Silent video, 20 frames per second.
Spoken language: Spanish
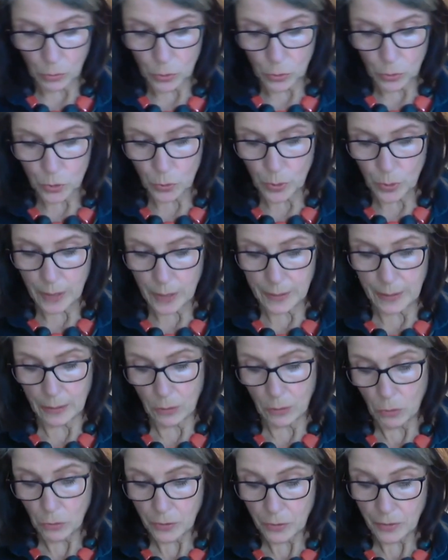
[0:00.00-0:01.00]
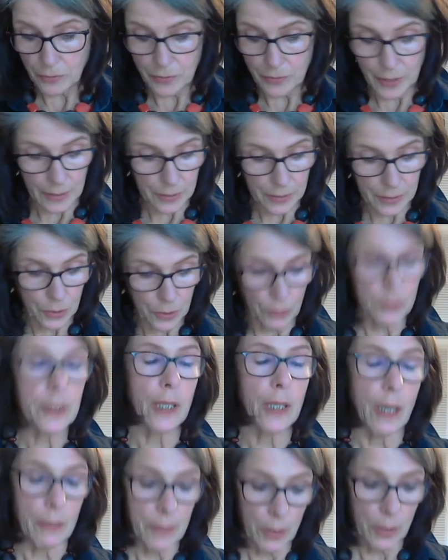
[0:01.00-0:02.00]
cultura de glorificación
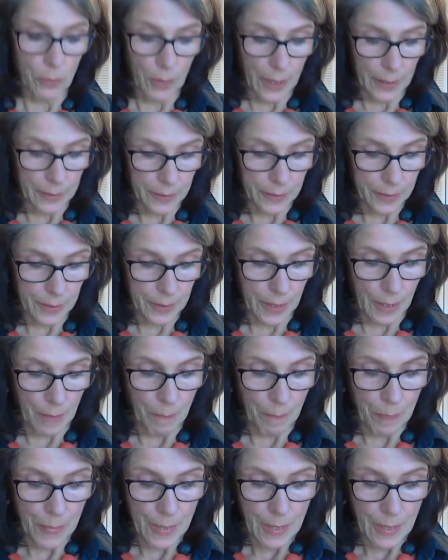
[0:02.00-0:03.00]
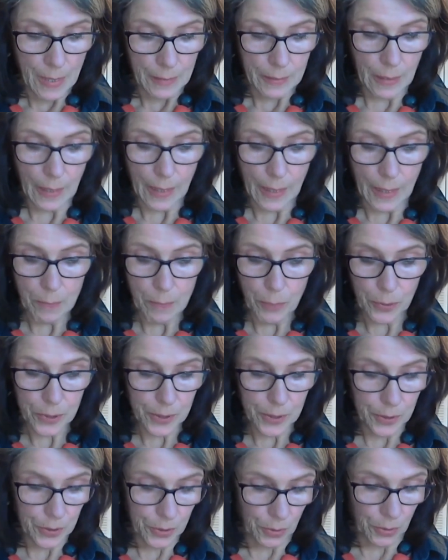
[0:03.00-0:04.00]
de la violencia de la
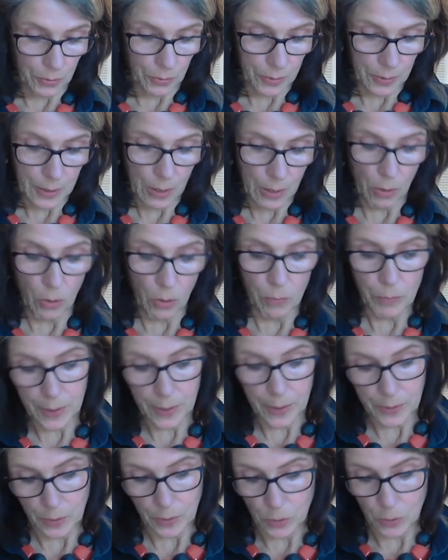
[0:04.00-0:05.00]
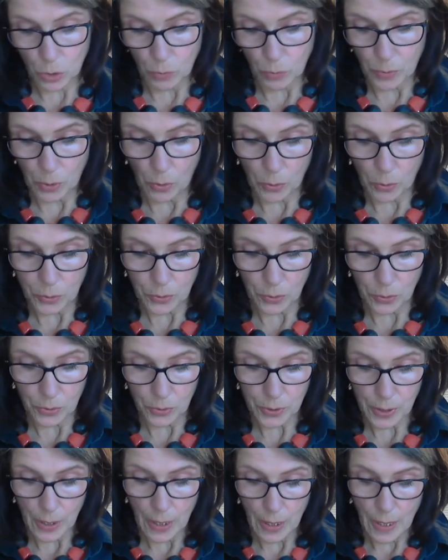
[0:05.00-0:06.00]
imposición de hombres sobre
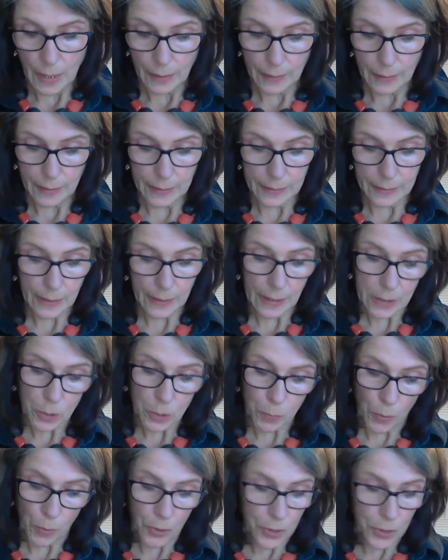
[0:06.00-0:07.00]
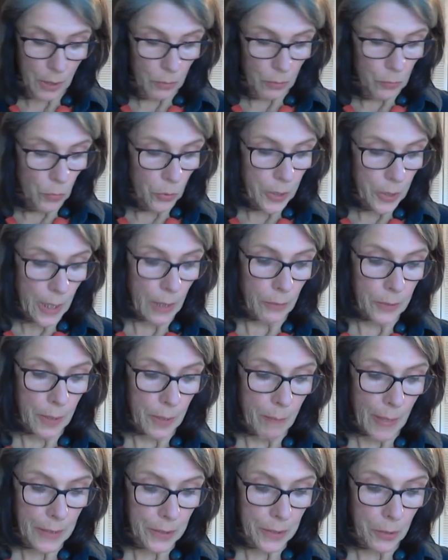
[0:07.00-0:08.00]
otros, que transporta un modelo de
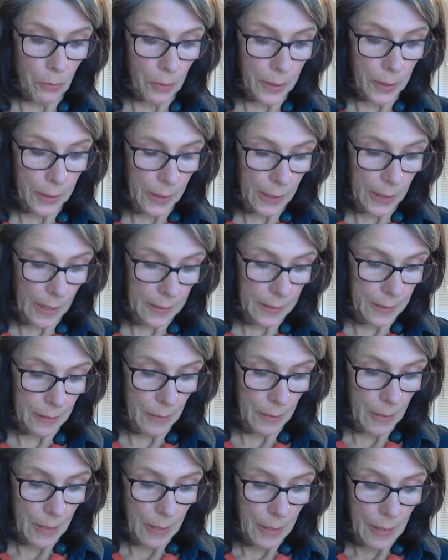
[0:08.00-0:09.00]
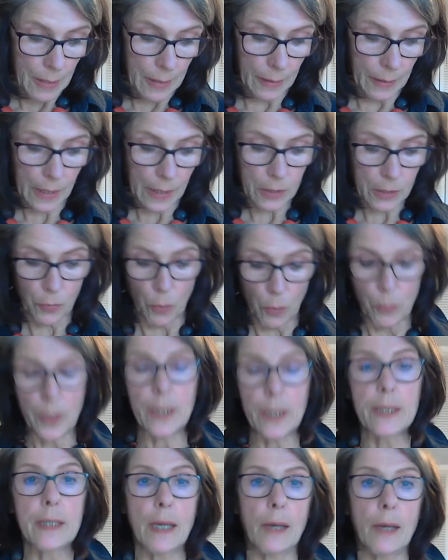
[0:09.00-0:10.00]
masculinidad y que es
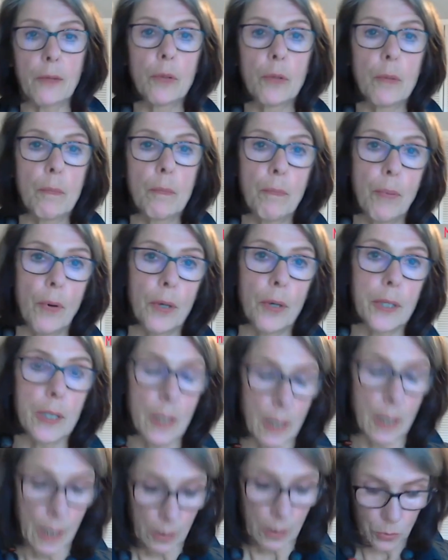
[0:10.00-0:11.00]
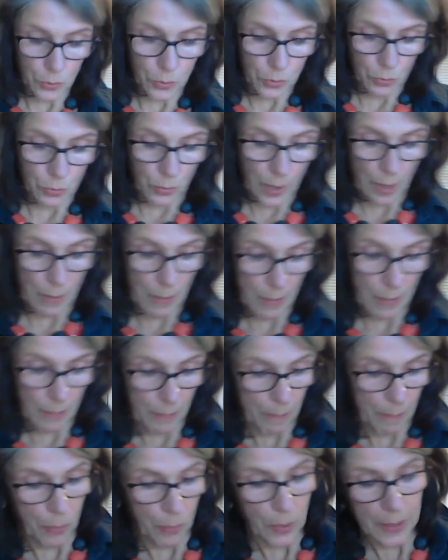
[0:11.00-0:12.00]
fomentado por la cultura
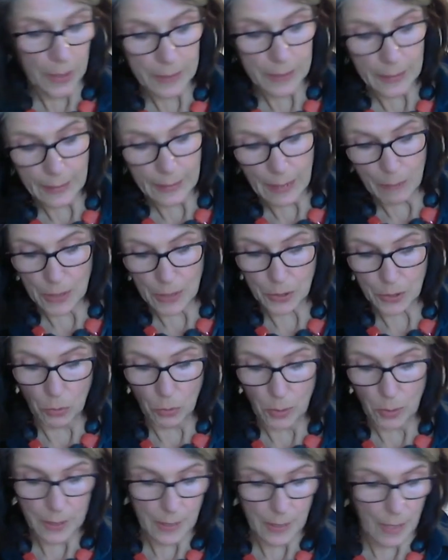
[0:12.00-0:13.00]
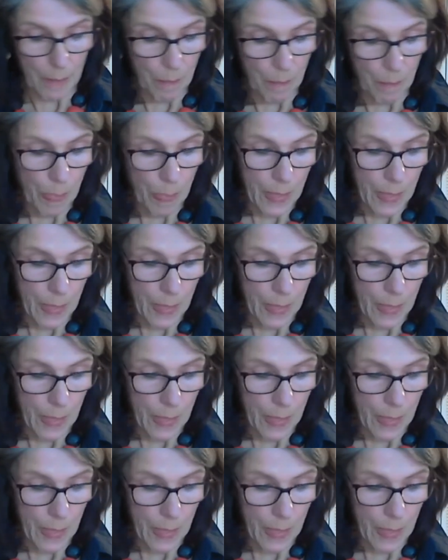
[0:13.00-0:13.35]
política masculina.